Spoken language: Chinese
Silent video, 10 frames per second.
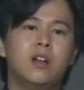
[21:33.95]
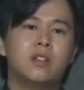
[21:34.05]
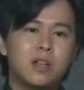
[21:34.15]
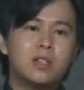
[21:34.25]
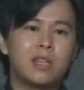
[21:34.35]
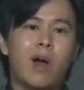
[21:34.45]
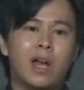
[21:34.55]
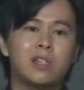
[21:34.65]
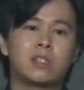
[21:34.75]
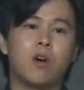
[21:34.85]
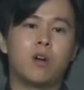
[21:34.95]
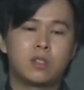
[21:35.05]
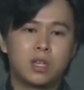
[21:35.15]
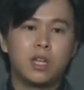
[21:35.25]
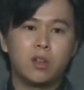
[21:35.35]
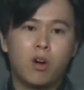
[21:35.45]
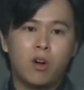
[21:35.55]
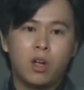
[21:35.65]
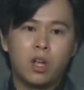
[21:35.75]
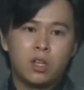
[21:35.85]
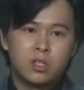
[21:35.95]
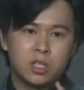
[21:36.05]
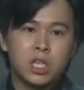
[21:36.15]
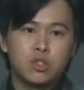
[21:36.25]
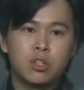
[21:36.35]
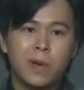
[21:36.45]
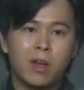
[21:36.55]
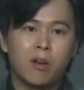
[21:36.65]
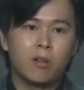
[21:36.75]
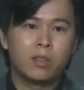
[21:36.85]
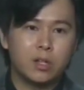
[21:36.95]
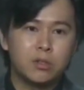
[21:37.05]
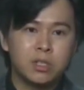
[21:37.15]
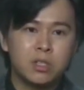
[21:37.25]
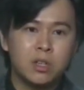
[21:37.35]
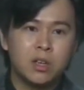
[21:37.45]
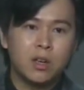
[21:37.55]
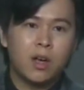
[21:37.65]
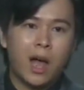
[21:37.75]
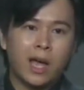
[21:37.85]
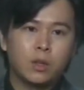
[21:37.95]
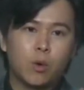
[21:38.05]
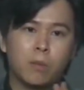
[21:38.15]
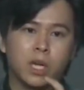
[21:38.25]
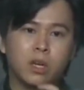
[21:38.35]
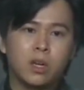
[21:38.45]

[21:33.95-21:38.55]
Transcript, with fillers: 这个小孩子哦，今年哦十一岁罢了，他就是爱多美。